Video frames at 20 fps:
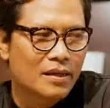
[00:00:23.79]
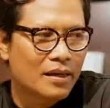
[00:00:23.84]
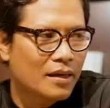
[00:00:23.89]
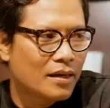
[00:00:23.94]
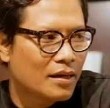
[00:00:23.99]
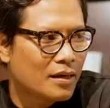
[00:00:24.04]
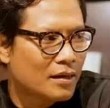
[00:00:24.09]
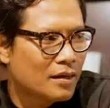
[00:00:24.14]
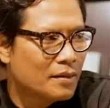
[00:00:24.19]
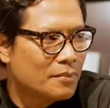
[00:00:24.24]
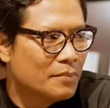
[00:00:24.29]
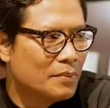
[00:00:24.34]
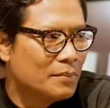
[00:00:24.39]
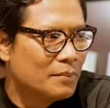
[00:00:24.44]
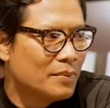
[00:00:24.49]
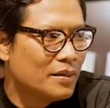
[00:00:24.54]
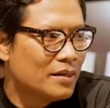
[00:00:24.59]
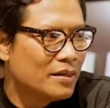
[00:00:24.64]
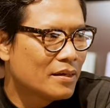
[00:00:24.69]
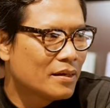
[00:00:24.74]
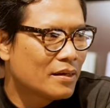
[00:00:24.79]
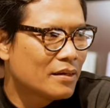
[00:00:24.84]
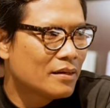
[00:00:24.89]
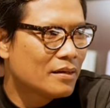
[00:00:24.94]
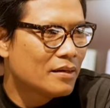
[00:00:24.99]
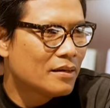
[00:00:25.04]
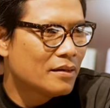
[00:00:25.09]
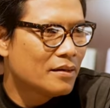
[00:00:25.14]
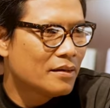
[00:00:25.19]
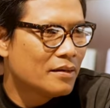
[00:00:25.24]
kayak memberikan
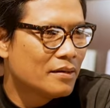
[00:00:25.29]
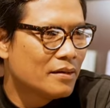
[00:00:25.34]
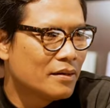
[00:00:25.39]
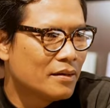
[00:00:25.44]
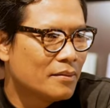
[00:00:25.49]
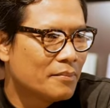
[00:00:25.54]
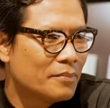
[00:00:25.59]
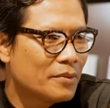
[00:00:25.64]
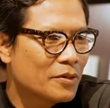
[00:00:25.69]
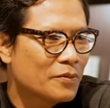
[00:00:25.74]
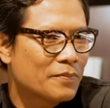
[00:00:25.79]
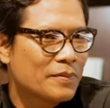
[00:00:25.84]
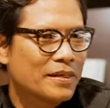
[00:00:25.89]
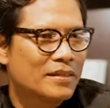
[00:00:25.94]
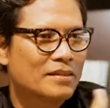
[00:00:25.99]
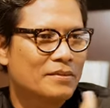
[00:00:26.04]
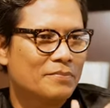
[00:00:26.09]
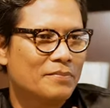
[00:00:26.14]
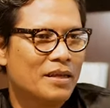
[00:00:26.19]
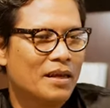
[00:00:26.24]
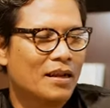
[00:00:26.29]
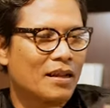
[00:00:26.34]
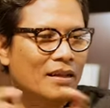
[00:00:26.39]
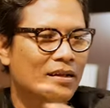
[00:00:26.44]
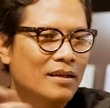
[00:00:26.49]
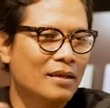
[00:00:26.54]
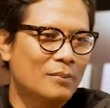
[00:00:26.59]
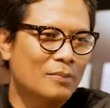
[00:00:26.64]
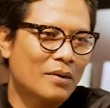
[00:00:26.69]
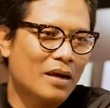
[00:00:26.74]
perspektif yang lain
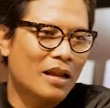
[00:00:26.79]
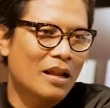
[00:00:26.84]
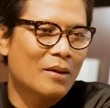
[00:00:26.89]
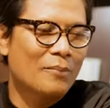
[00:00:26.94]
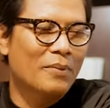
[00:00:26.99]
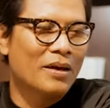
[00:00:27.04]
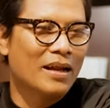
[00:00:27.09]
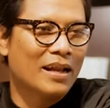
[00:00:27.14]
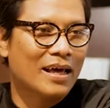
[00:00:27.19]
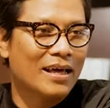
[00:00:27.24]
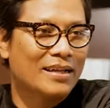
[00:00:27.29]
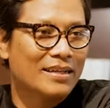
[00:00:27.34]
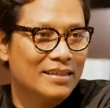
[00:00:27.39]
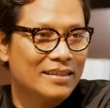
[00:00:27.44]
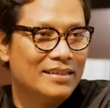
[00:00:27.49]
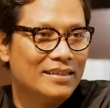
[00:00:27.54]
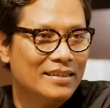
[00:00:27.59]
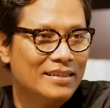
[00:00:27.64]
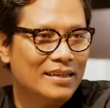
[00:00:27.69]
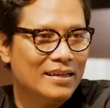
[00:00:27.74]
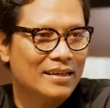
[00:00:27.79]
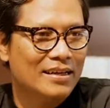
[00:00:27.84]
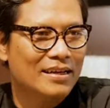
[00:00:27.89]
dengan iya, pengalaman ya, hari jadi ini ya.